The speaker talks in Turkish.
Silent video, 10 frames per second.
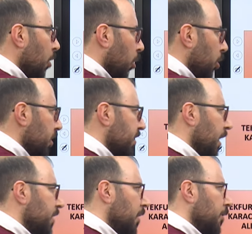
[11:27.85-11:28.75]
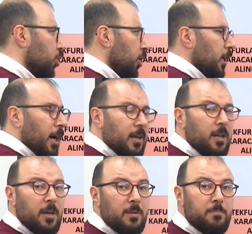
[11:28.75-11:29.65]
Koyunhisar Savaşı'yla
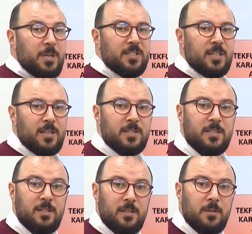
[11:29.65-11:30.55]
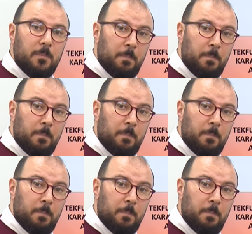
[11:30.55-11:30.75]
Bizans'ı